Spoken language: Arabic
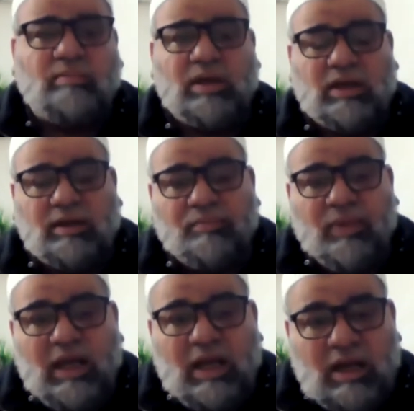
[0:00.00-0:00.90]
مانع
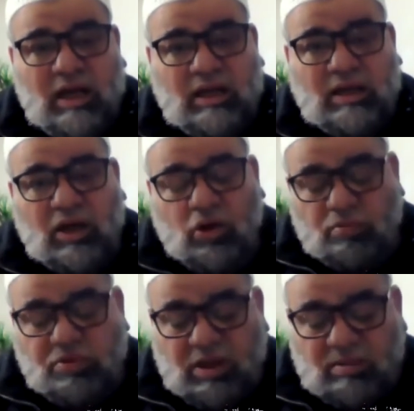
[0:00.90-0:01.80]
لكن
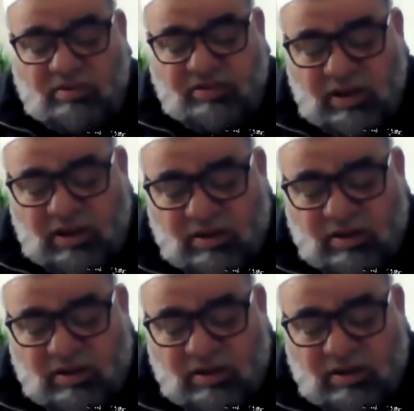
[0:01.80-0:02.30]
كحكم شرعي فيه